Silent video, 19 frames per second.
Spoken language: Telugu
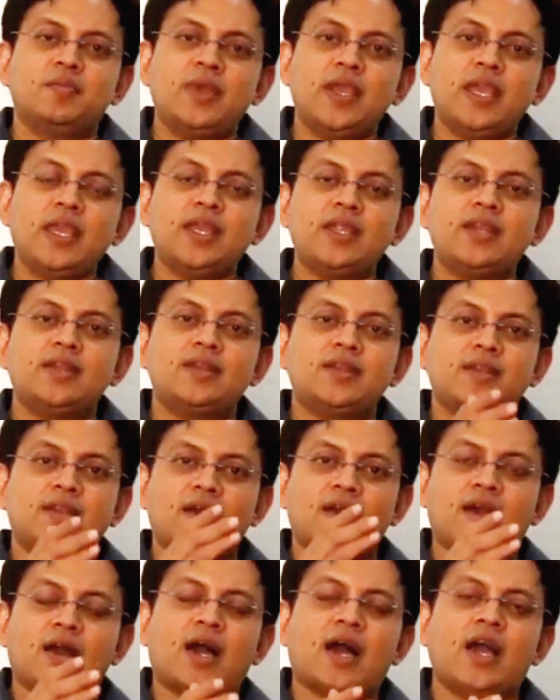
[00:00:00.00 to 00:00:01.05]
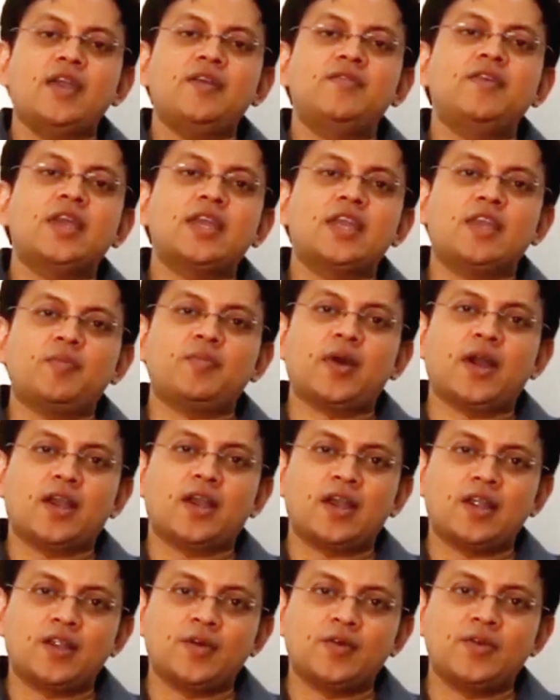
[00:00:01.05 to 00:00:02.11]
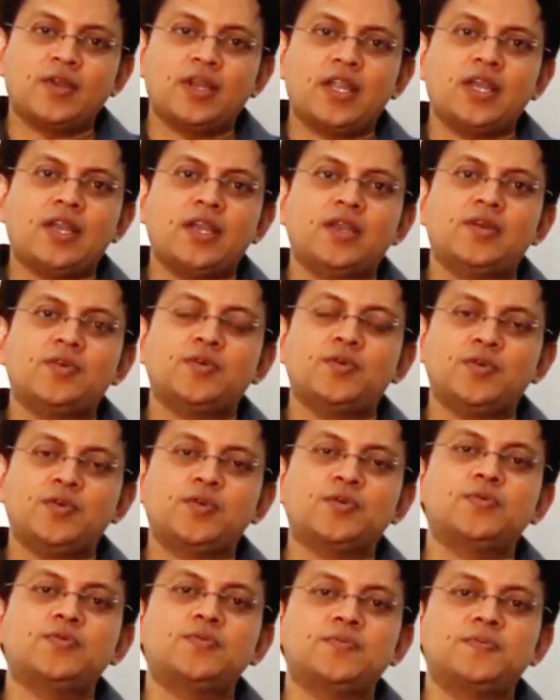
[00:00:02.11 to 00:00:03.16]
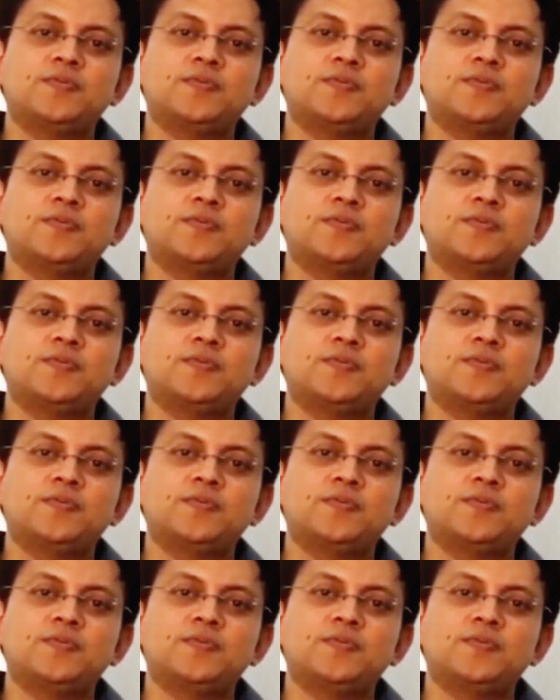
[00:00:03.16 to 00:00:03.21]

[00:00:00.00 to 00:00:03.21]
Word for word: మెయిన్ హైవేకి పక్కన ఉండే ఊరు